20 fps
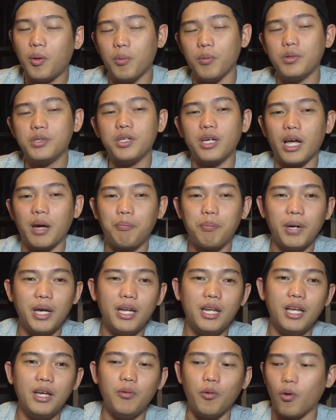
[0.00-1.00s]
ผมรู้สึกแฮป
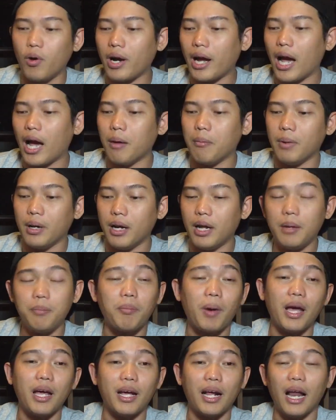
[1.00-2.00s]
ปี้ที่วงการมันได้
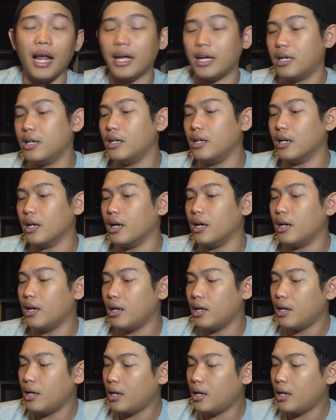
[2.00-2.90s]
ไปไกลขึ้นนะ